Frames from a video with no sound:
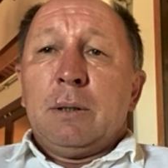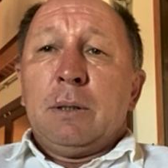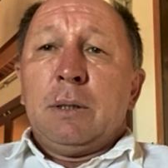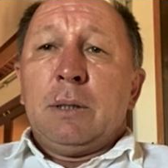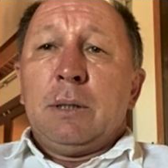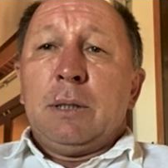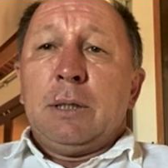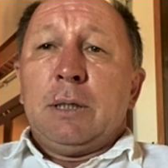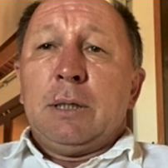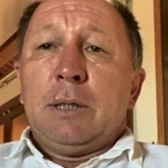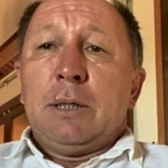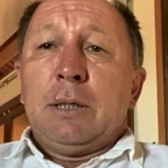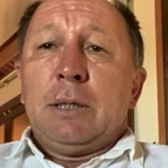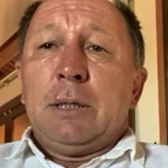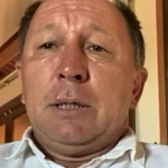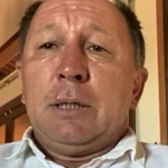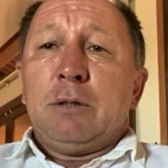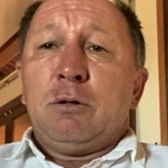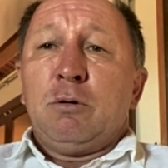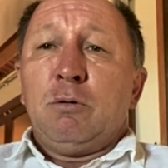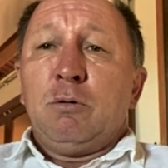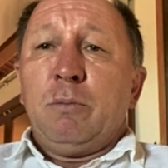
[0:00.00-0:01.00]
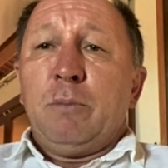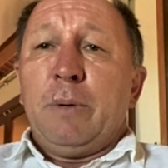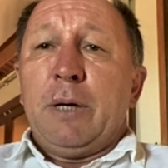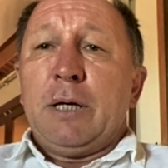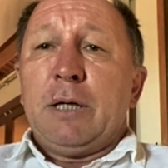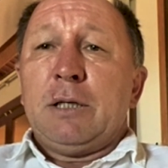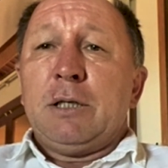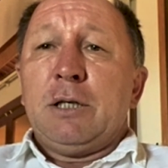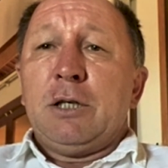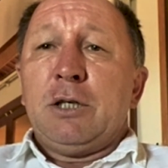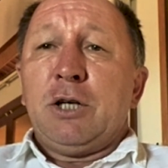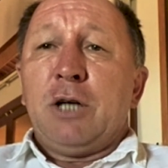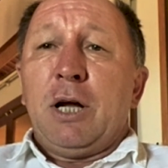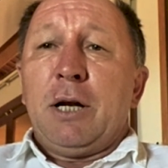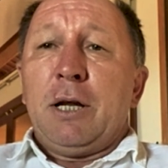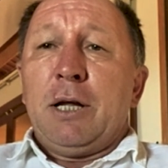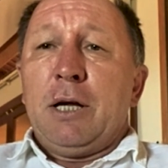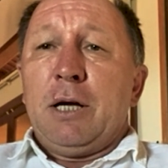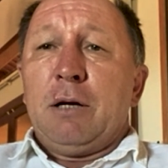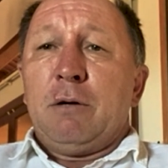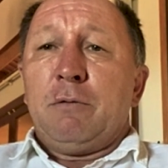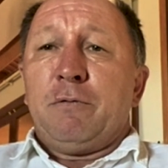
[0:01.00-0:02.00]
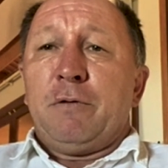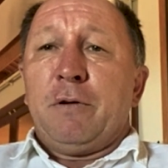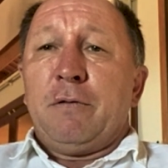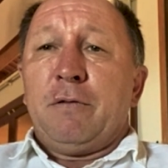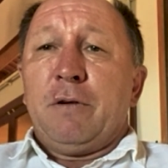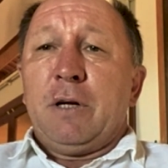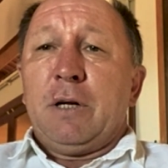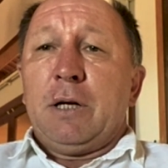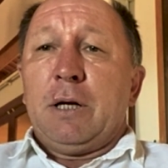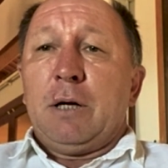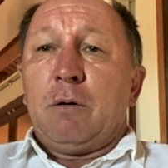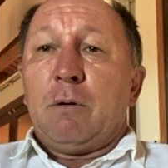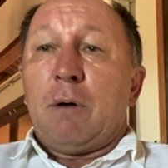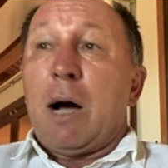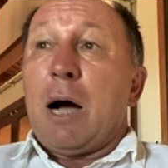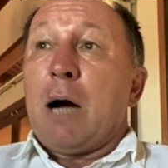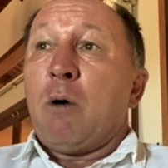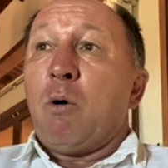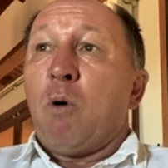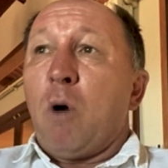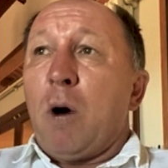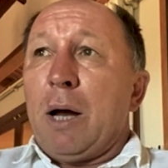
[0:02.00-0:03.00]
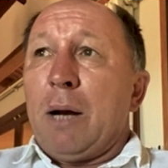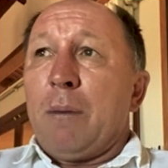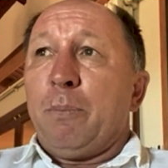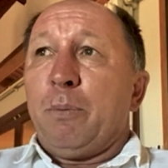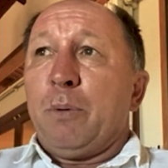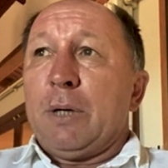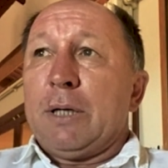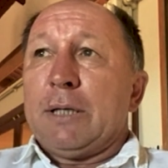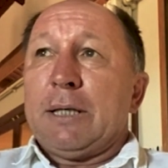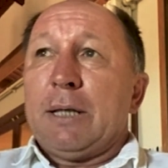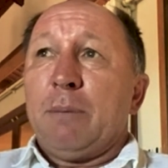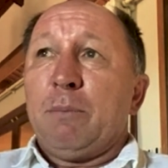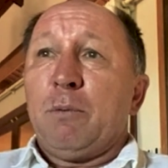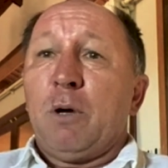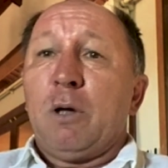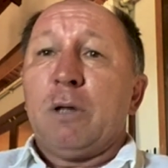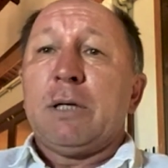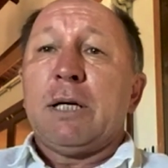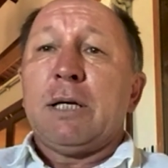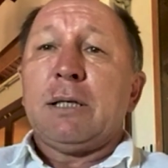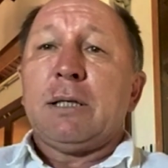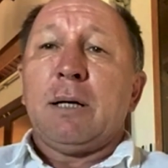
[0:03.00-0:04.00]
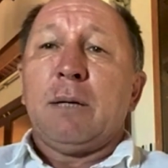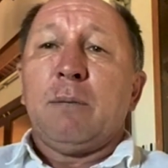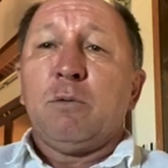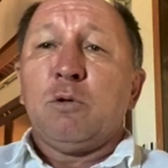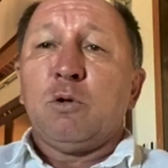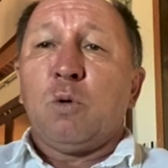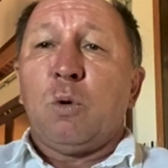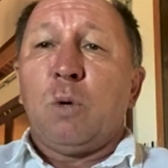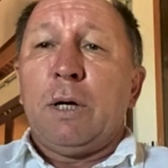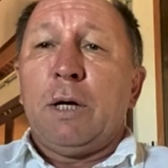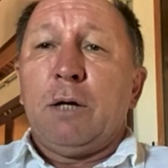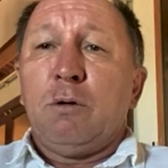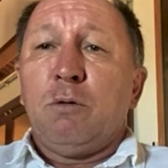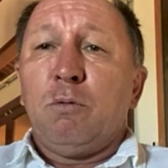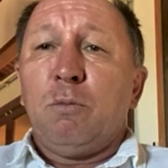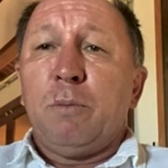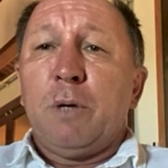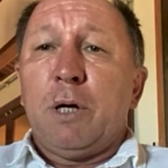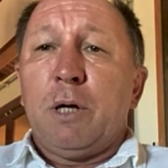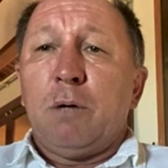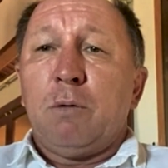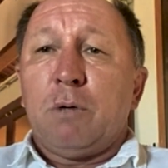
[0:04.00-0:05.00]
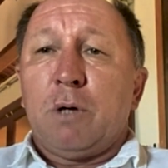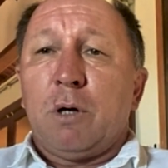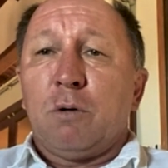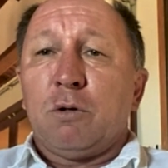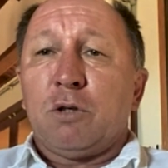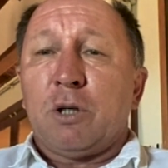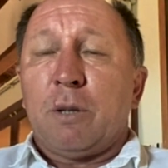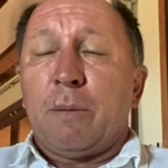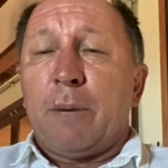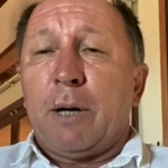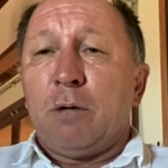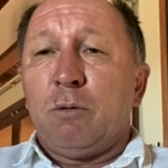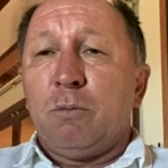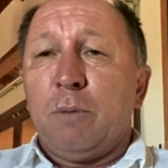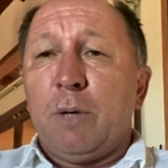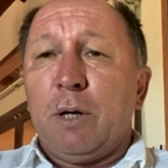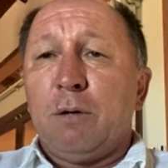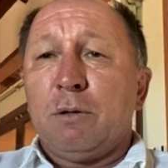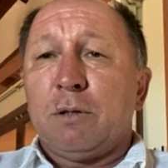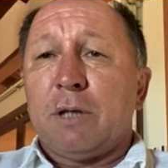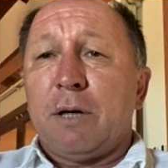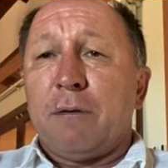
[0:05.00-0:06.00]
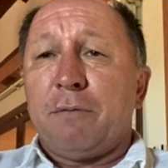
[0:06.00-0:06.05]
E isso no mês de janeiro, fevereiro. Agora, por exemplo, nós estamos colhendo milho, que é o chamado milho